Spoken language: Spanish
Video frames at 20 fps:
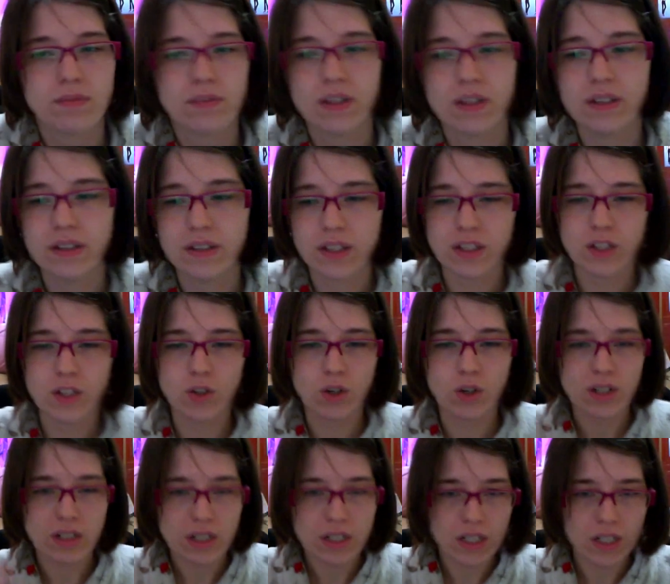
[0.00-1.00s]
He entendido
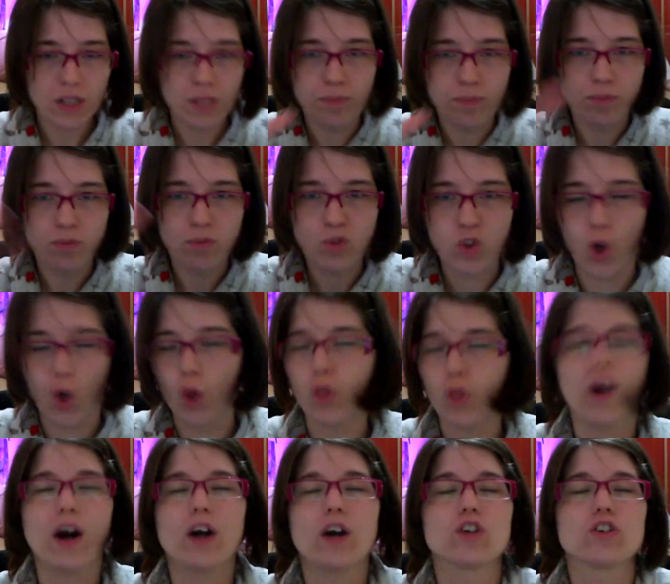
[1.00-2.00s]
así mm, todo
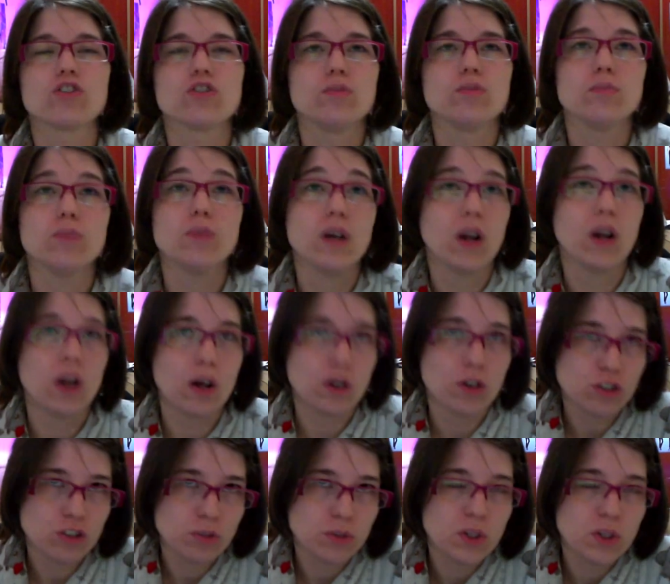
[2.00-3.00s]
a grosso... Bueno, a
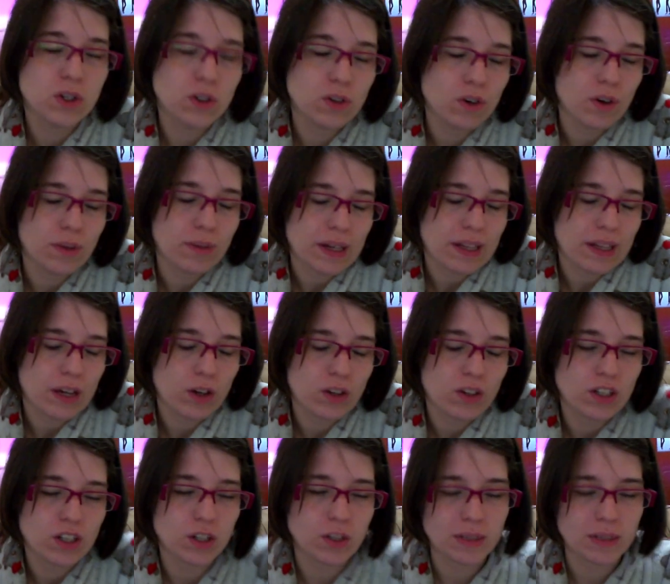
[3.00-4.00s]
grosso modo la verdad es que lo he
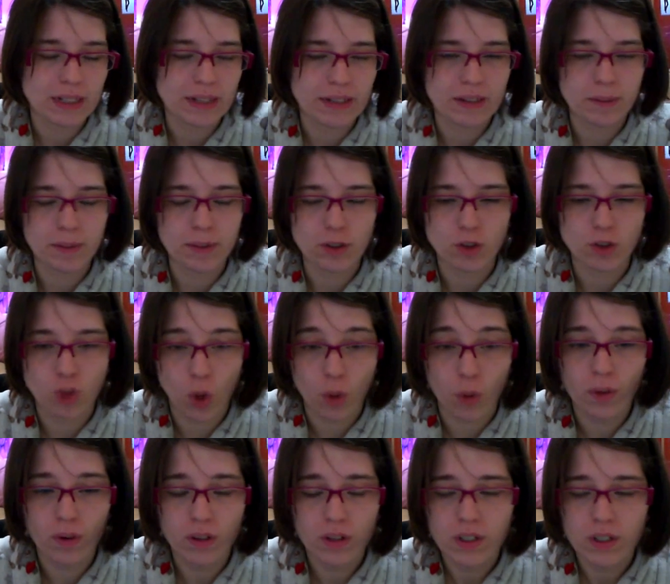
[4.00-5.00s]
entendido bastante bien
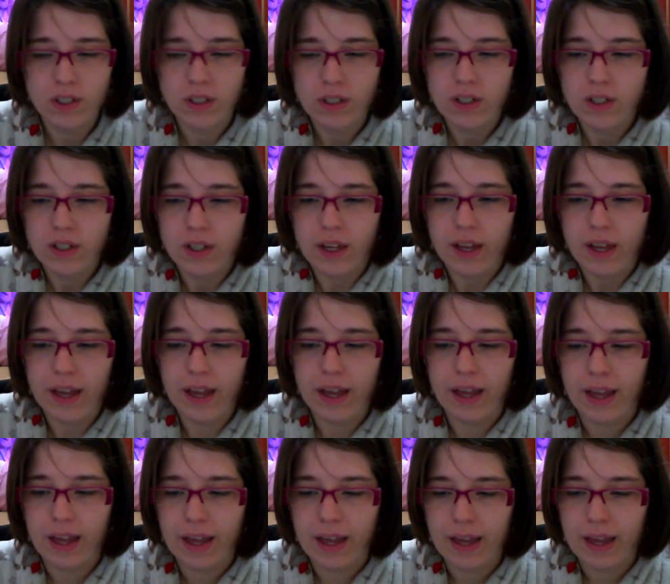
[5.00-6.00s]
todo.
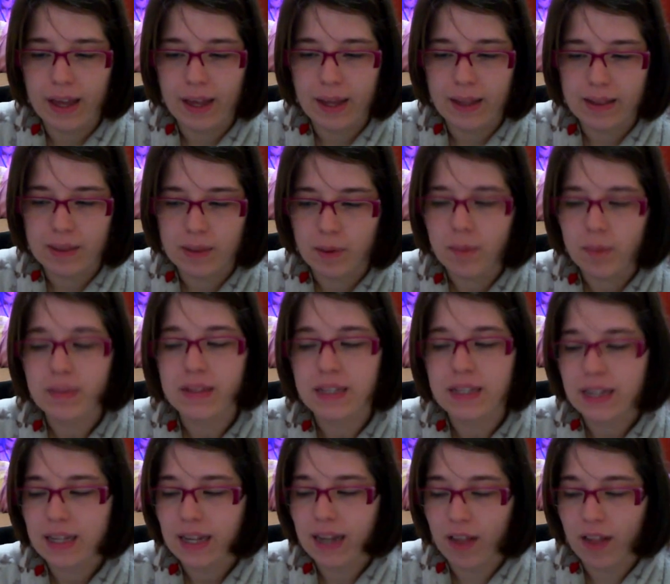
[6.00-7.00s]
Eh, debo
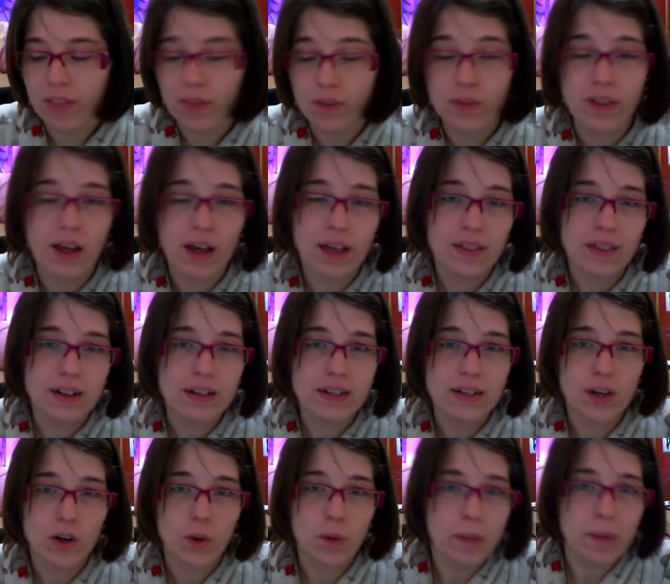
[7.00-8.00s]
admitir que la ciudad del
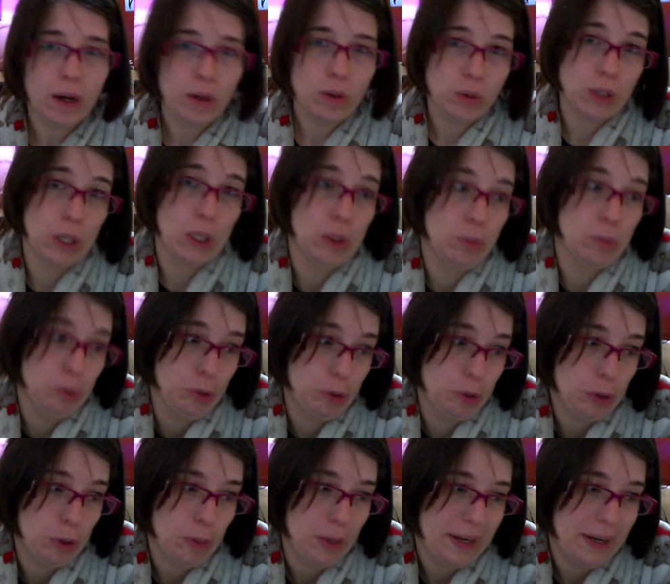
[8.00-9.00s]
hierro me ha gustado
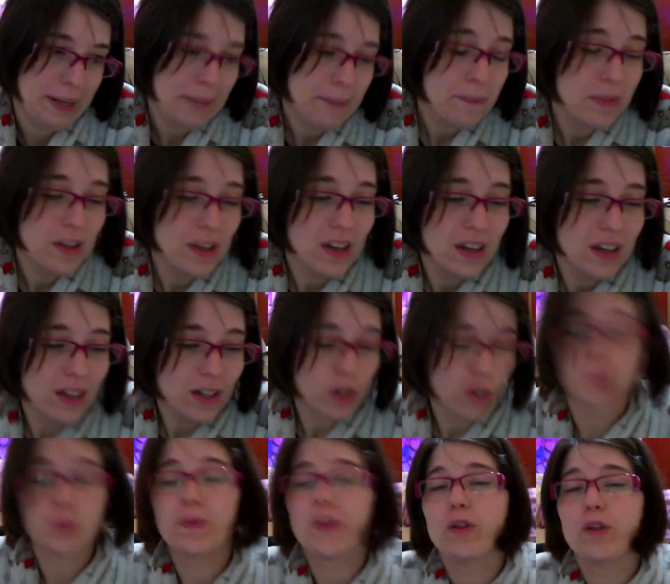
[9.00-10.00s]
mucho, ¿vale?
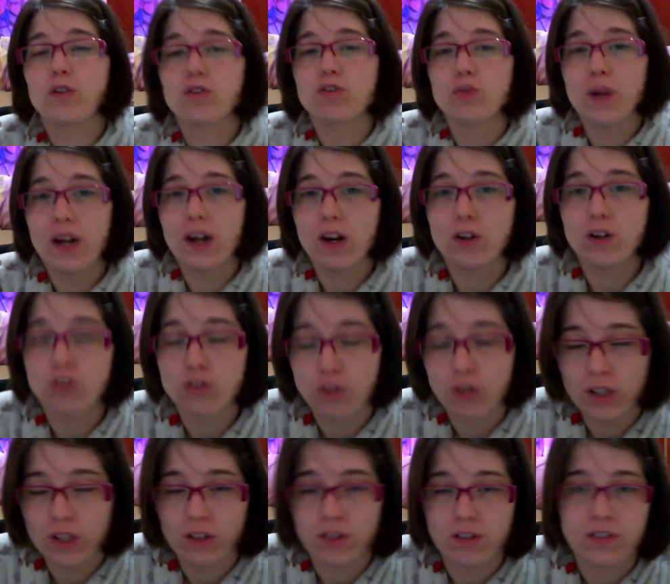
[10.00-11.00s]
Los métodos no eran los
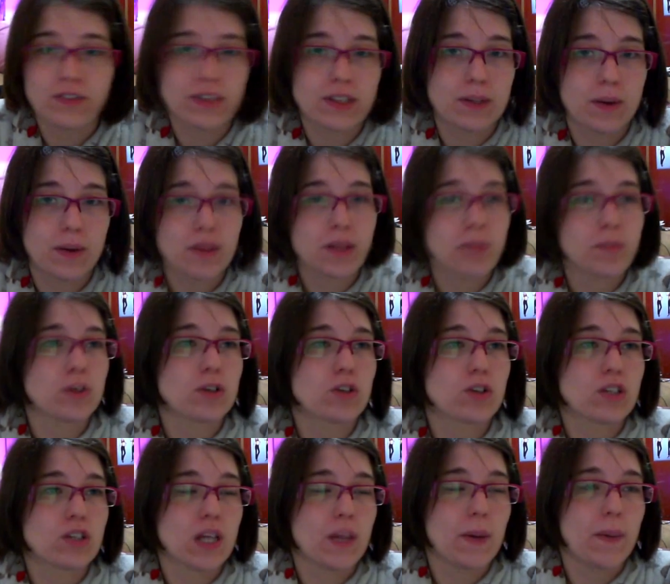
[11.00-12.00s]
correctos, efectivamente, por eso
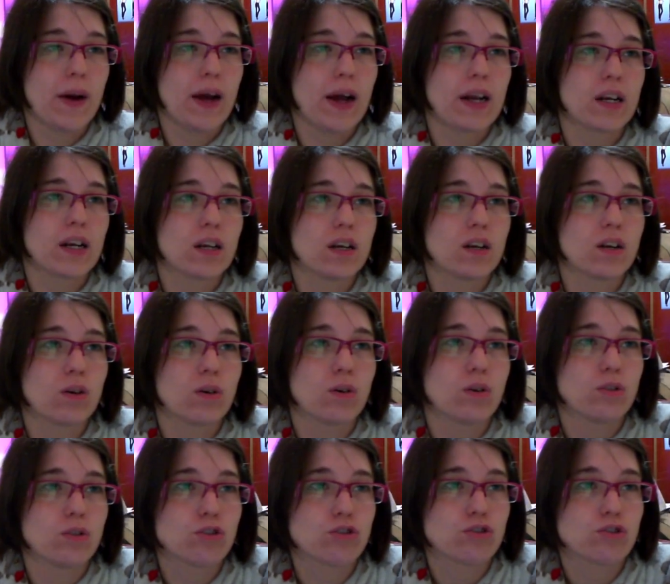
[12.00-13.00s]
estaban
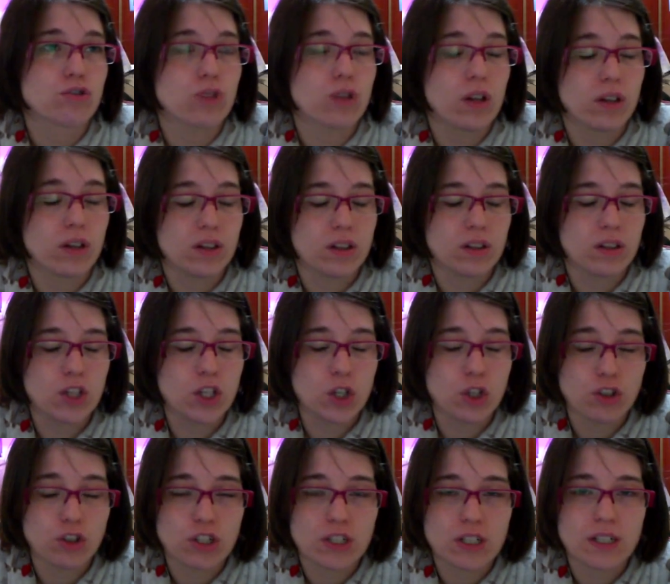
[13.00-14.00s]
los
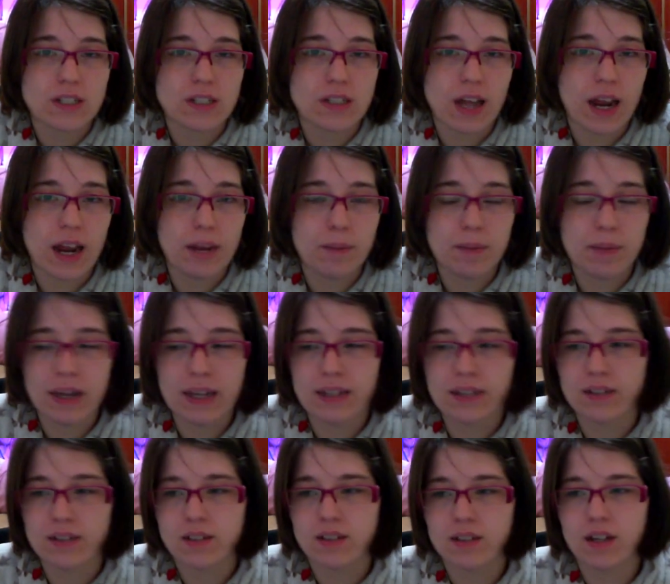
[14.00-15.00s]
dioses,
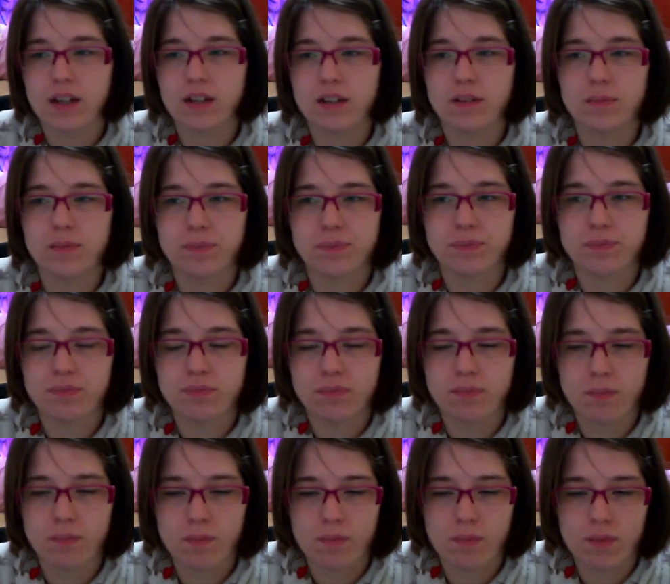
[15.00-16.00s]
animales tan...
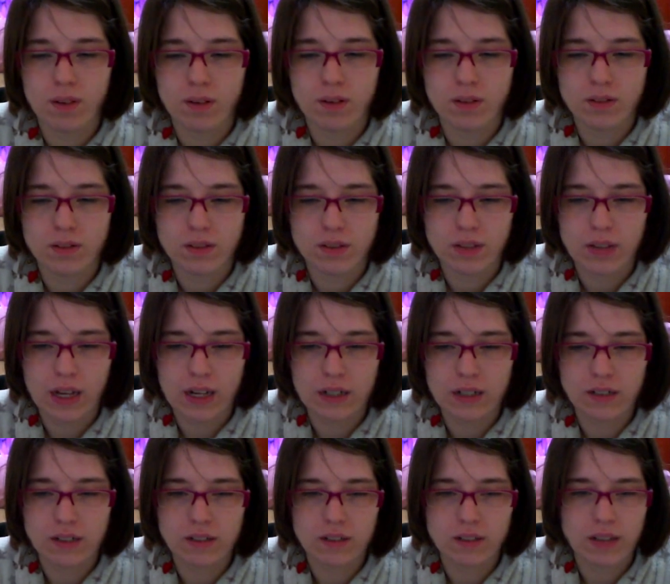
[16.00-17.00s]

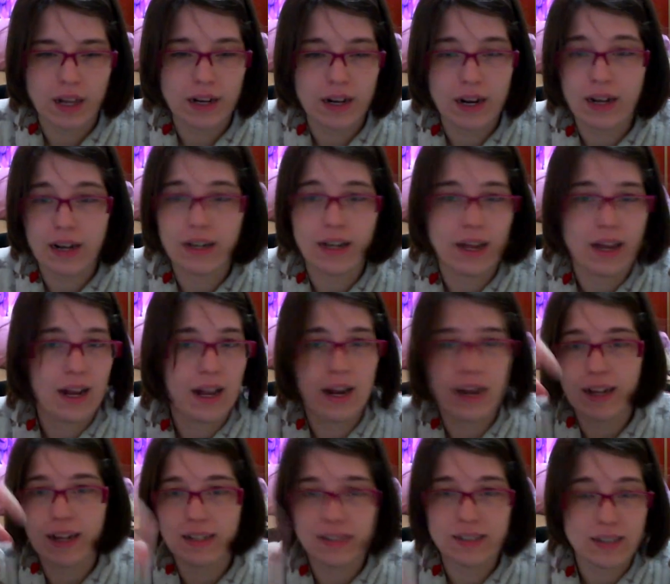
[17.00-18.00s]
tan, tan a
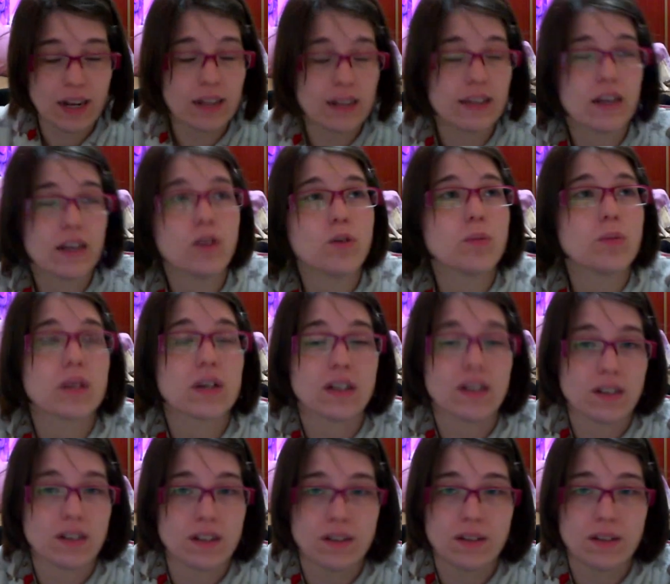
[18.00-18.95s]
la que salta, ¿no? Porque es